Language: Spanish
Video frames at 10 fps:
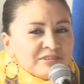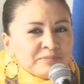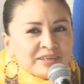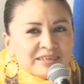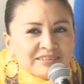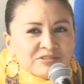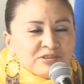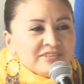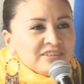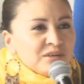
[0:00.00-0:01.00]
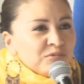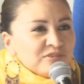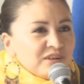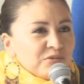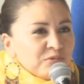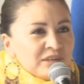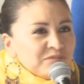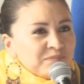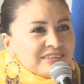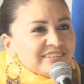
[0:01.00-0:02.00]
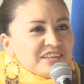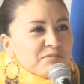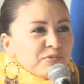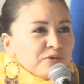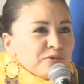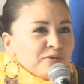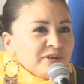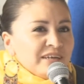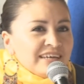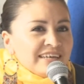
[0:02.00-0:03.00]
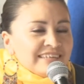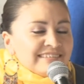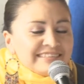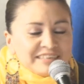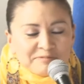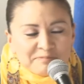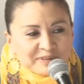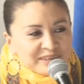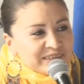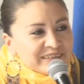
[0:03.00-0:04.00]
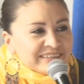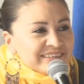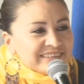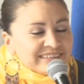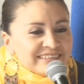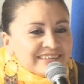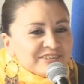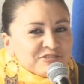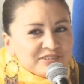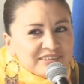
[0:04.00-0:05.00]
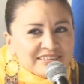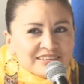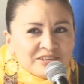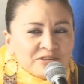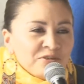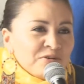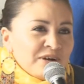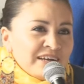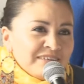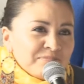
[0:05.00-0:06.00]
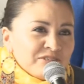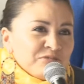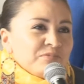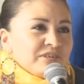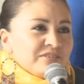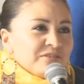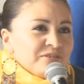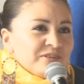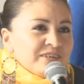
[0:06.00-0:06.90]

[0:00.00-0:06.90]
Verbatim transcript: Siempre que solicitamos alguna especie de apoyo, siempre nos dicen no hay presupuesto.